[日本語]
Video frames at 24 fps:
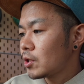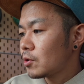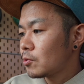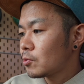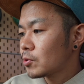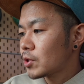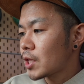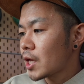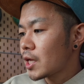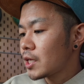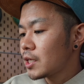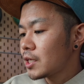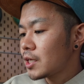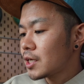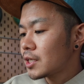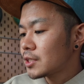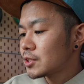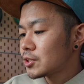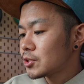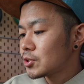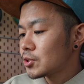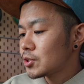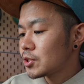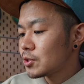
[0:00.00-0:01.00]
を体感
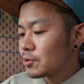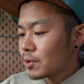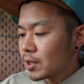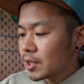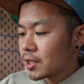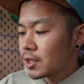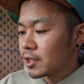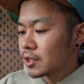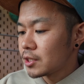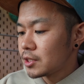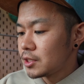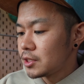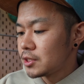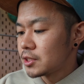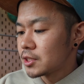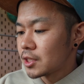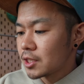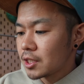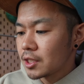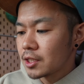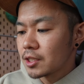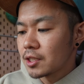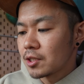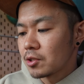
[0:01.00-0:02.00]
するにはいいんじゃ
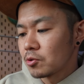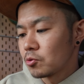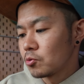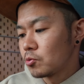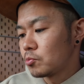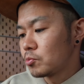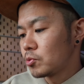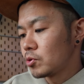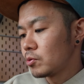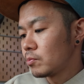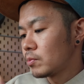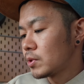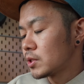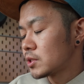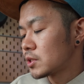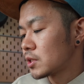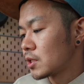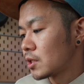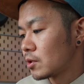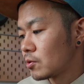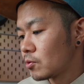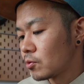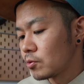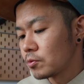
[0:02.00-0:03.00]
ないかなと思います
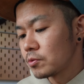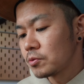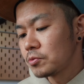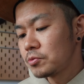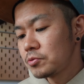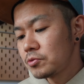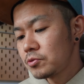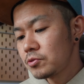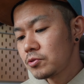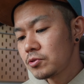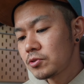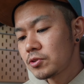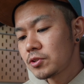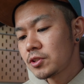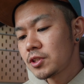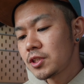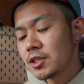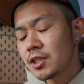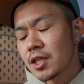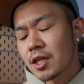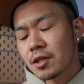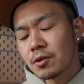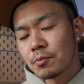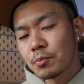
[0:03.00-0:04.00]
けど、フルーツ
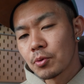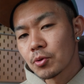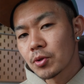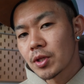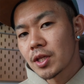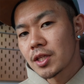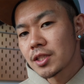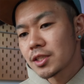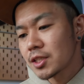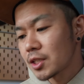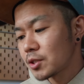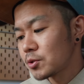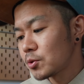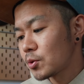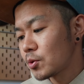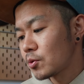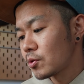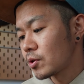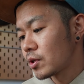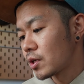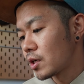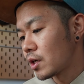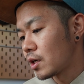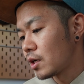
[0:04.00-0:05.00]
自体のポテンシャルという
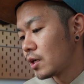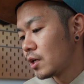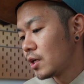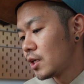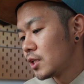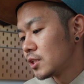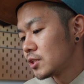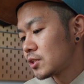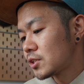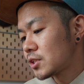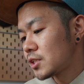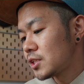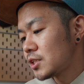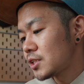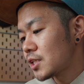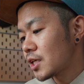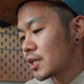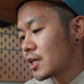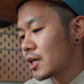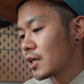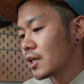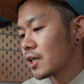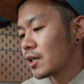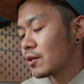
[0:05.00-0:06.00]
か好きさ
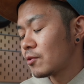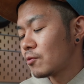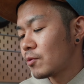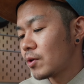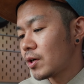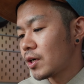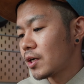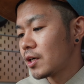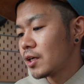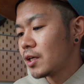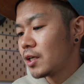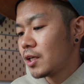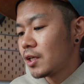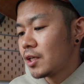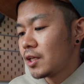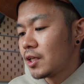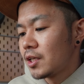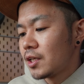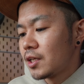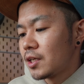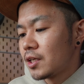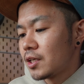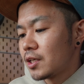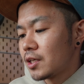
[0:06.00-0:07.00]
加減は
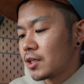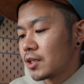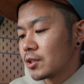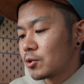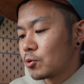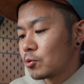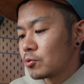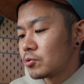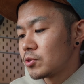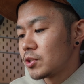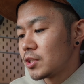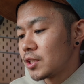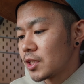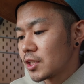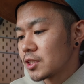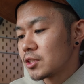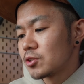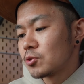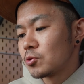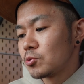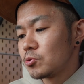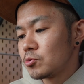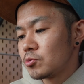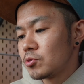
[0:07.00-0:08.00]
あ特になし
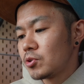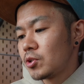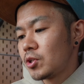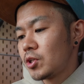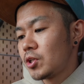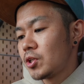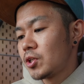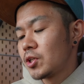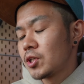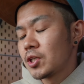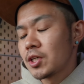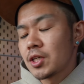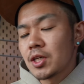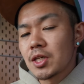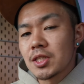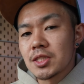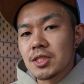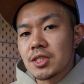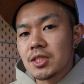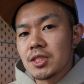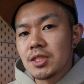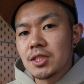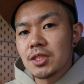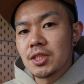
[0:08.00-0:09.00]
という感
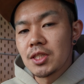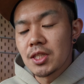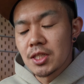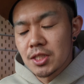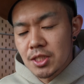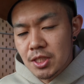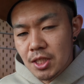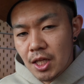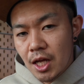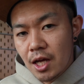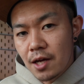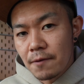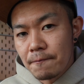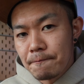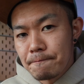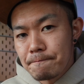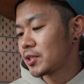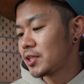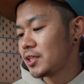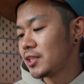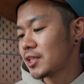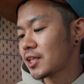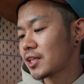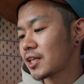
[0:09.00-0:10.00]
じでした。
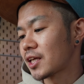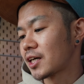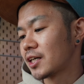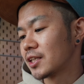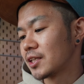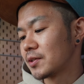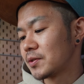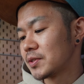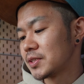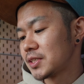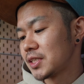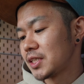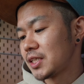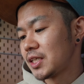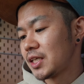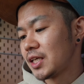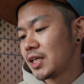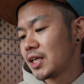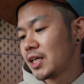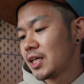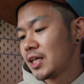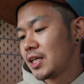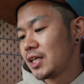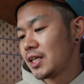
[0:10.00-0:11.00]
気になった方は是非
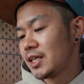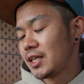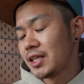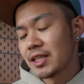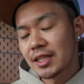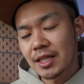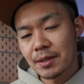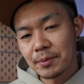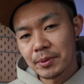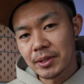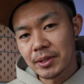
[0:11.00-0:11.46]
食